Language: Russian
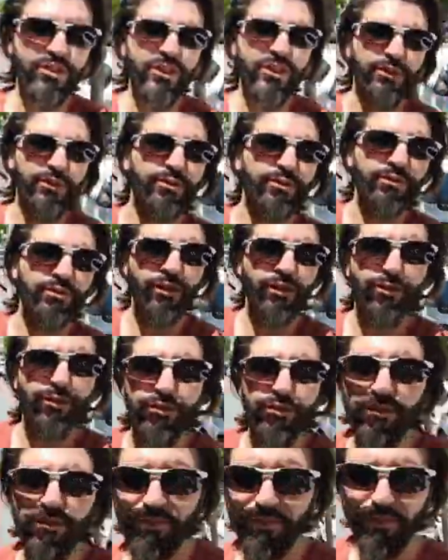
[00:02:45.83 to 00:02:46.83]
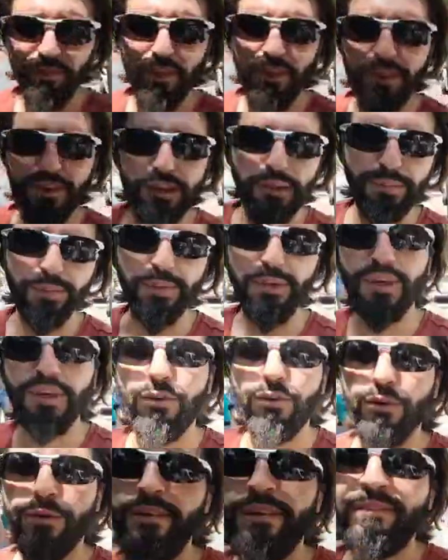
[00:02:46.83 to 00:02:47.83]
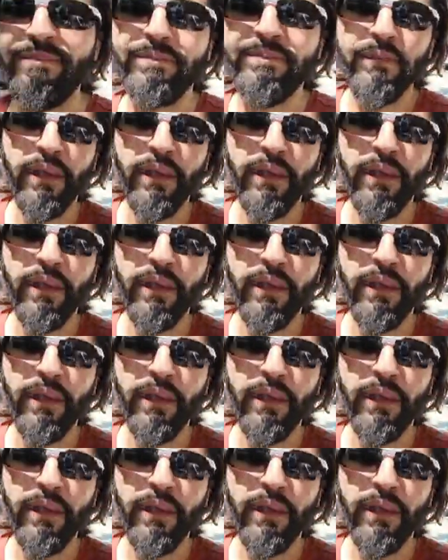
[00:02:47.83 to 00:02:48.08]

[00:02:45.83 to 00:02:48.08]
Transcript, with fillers: который снаружи, сейчас покажу вам,